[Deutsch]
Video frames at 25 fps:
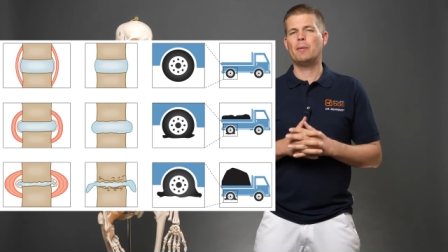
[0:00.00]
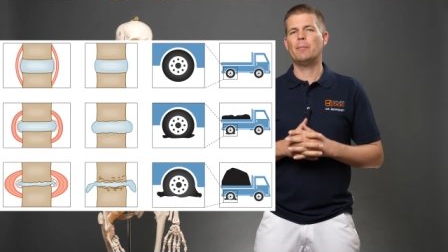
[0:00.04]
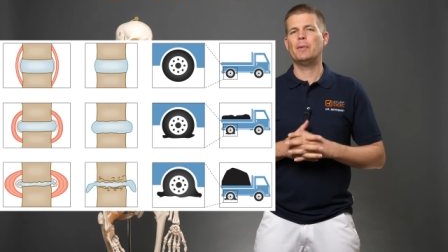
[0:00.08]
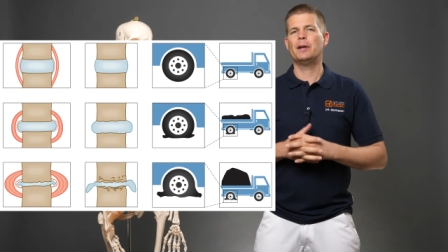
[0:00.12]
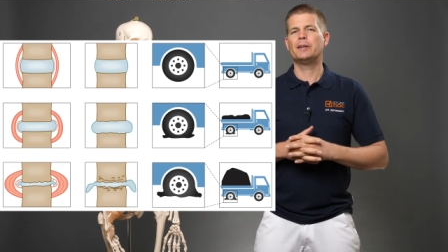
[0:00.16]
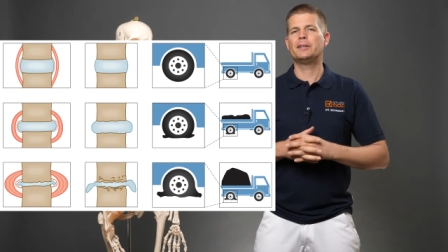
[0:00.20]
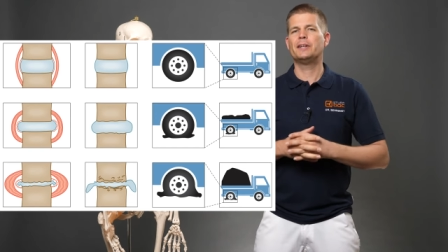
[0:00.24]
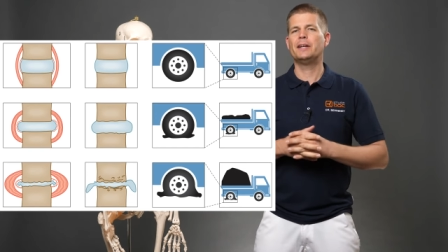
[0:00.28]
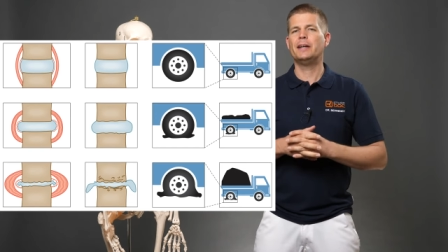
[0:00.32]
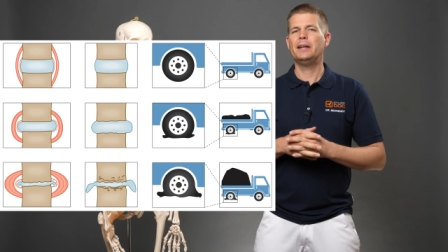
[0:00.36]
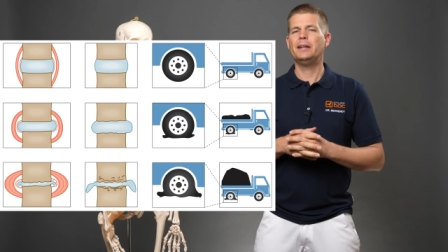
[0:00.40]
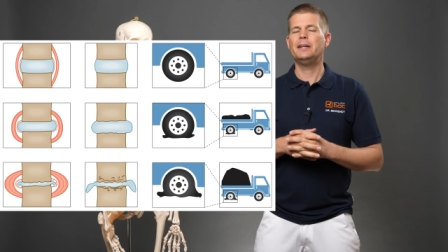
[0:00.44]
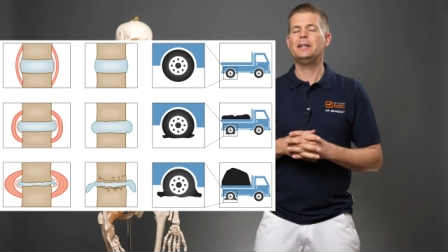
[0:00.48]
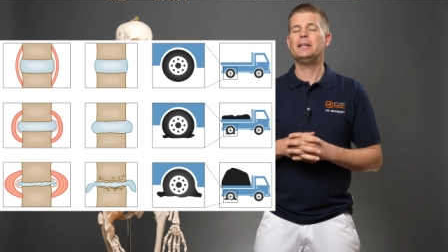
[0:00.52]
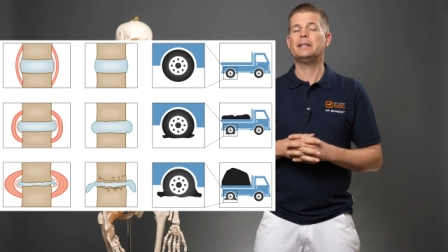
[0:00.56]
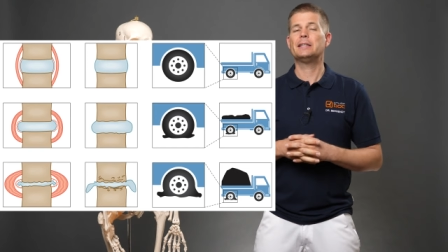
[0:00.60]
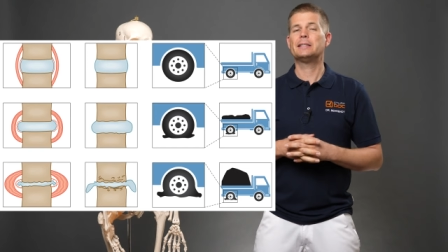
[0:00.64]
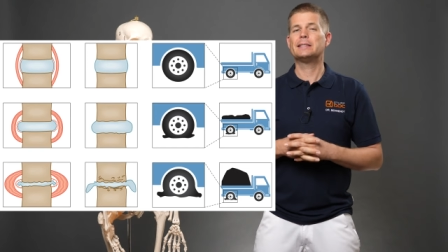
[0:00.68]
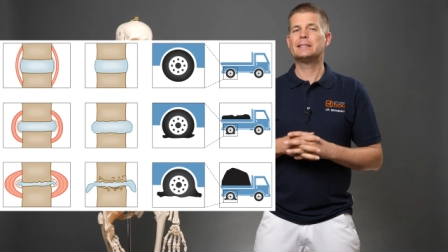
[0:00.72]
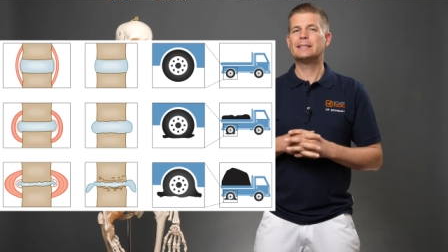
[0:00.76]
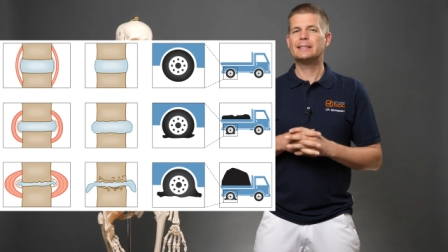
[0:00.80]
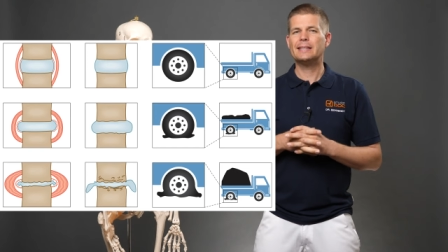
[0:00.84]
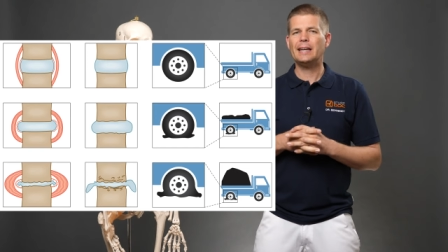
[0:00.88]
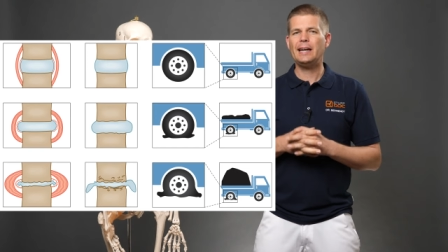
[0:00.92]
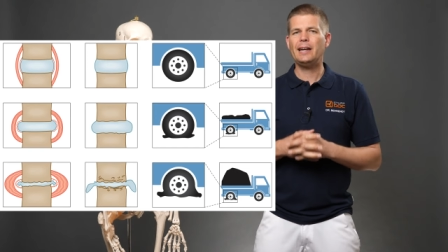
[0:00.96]
MRT nicht
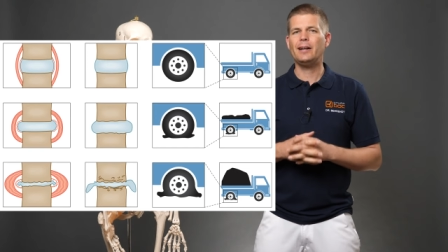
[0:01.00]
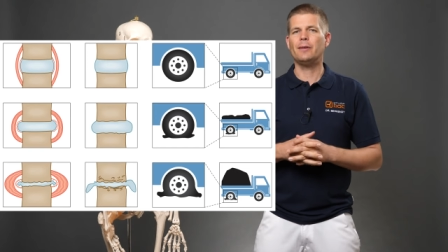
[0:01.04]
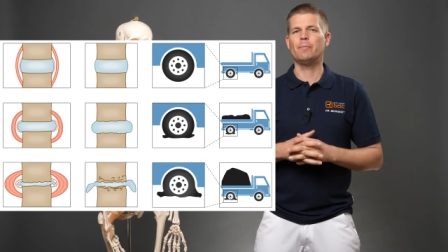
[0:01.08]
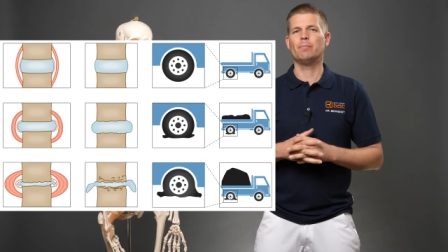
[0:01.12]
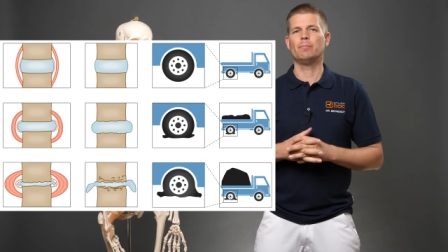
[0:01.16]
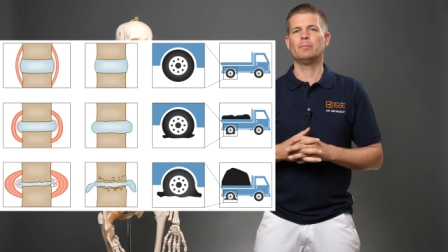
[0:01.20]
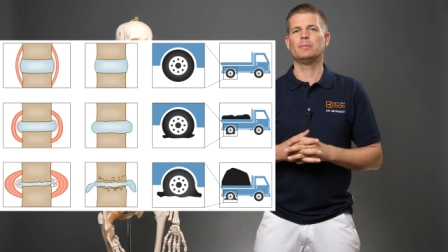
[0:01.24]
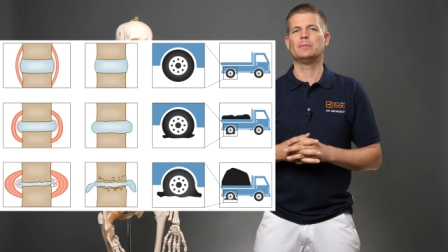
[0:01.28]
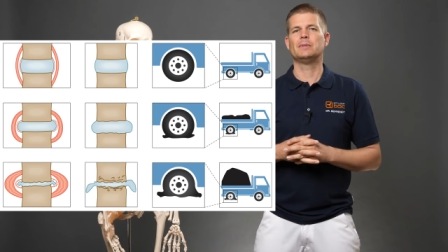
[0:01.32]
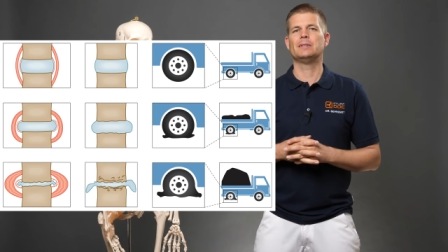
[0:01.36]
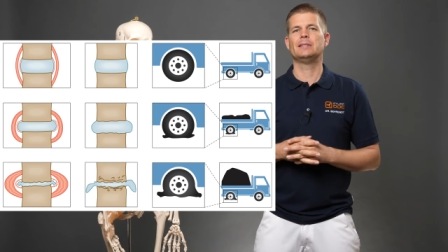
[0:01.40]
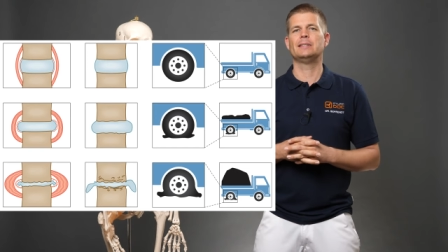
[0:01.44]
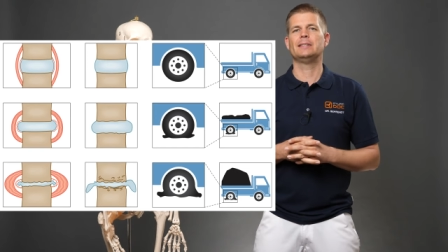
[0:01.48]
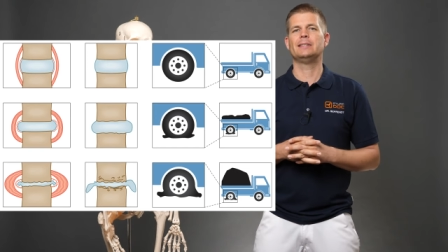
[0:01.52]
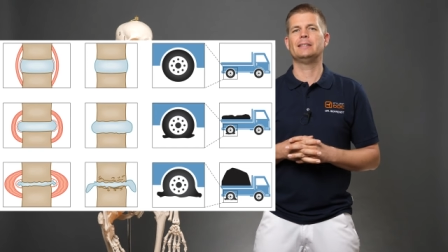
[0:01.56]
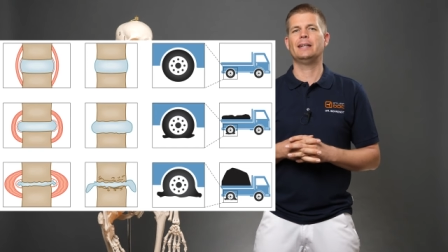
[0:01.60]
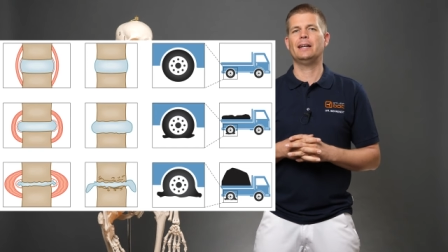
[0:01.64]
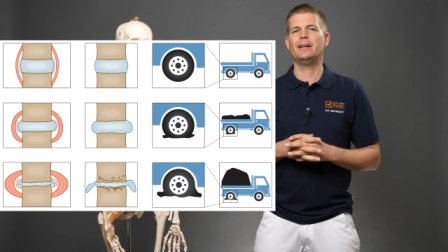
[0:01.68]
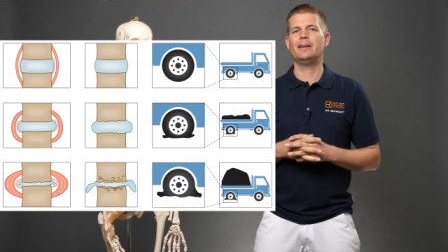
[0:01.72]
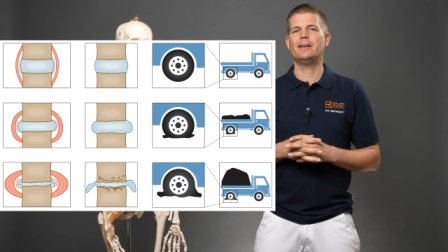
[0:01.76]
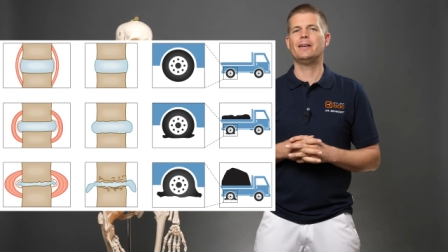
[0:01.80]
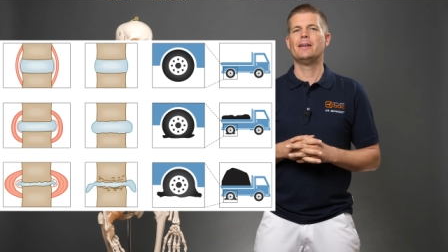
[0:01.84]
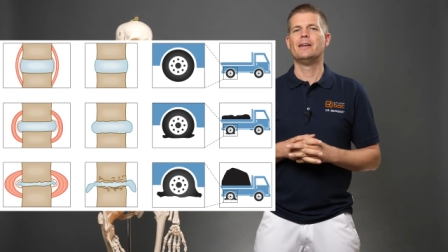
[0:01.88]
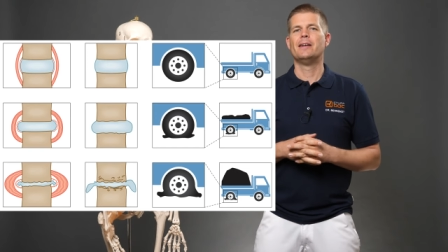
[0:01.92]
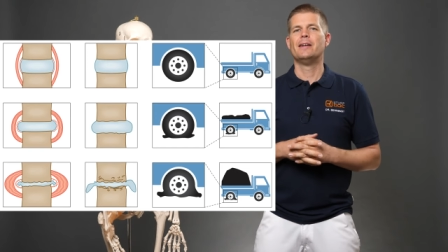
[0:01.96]
sehen.
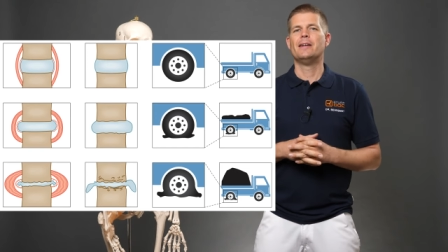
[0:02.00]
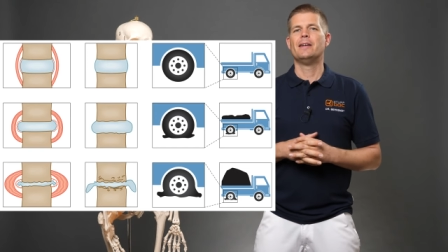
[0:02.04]
Denn